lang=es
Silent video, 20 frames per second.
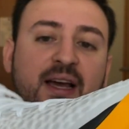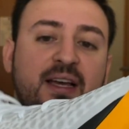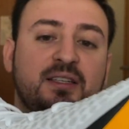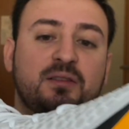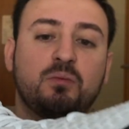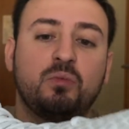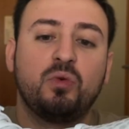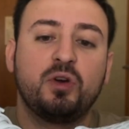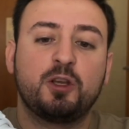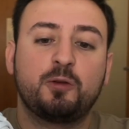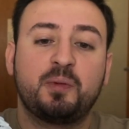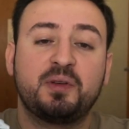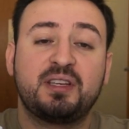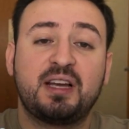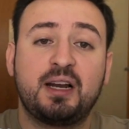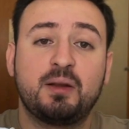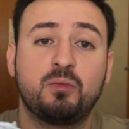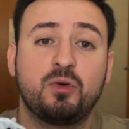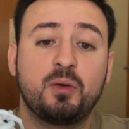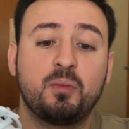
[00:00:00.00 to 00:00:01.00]
es muy
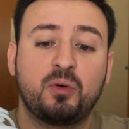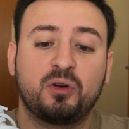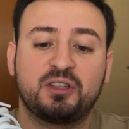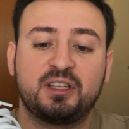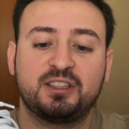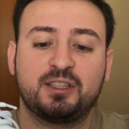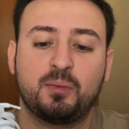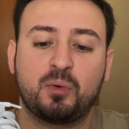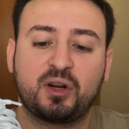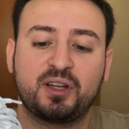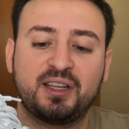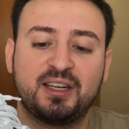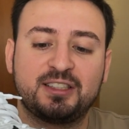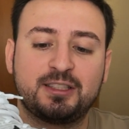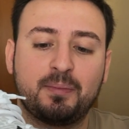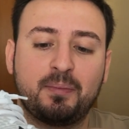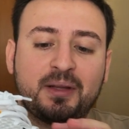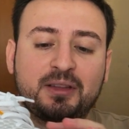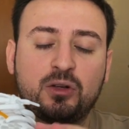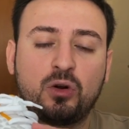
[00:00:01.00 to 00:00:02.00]
especial y muy importante porque tiene
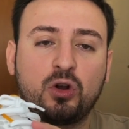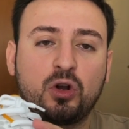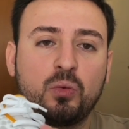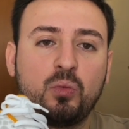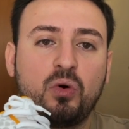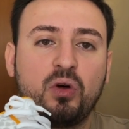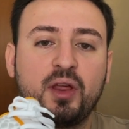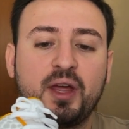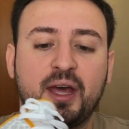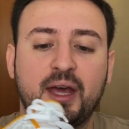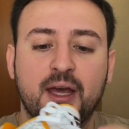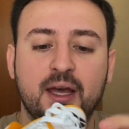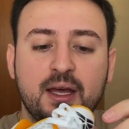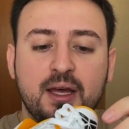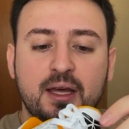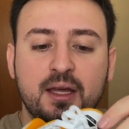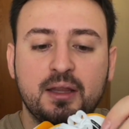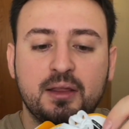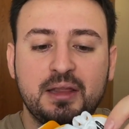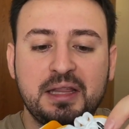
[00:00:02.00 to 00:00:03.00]
este patrón como de,
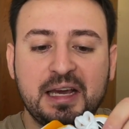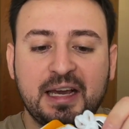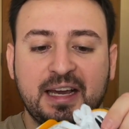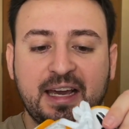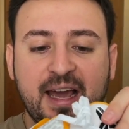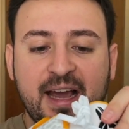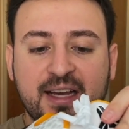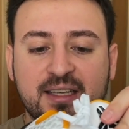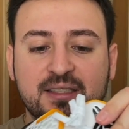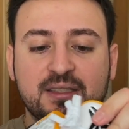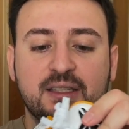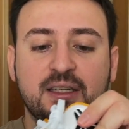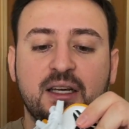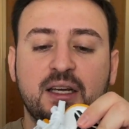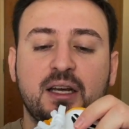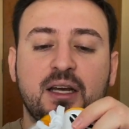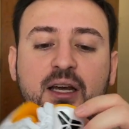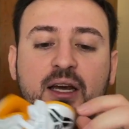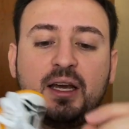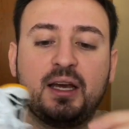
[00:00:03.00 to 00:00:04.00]
hex.
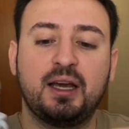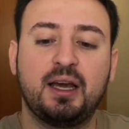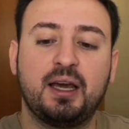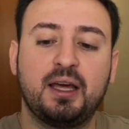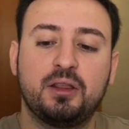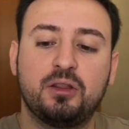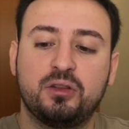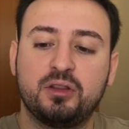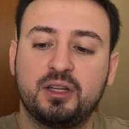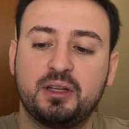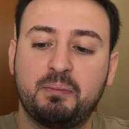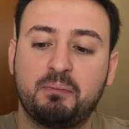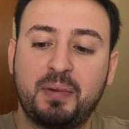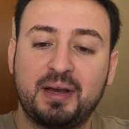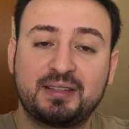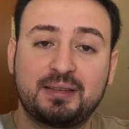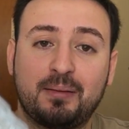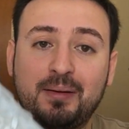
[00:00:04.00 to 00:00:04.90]
Eh, donde pasa